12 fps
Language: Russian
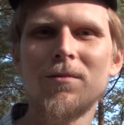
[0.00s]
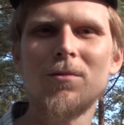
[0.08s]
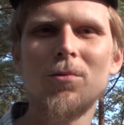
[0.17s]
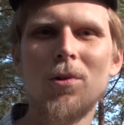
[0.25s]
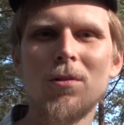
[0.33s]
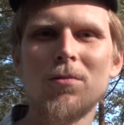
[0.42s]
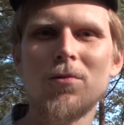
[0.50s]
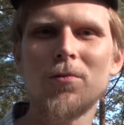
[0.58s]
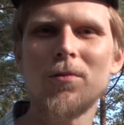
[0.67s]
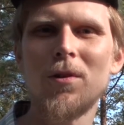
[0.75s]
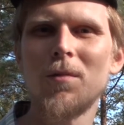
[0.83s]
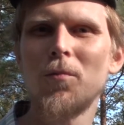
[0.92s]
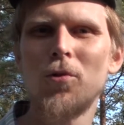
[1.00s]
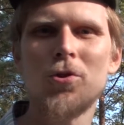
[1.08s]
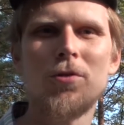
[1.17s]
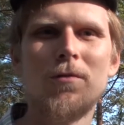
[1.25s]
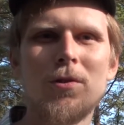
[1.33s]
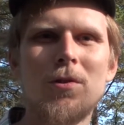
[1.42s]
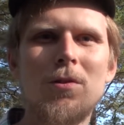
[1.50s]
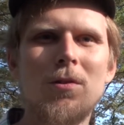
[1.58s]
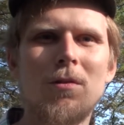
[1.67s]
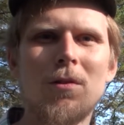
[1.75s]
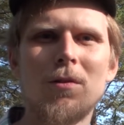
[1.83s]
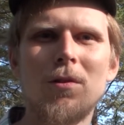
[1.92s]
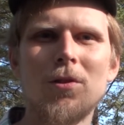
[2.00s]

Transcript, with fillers: Ну, градусов, наверное, больше 20, наверное,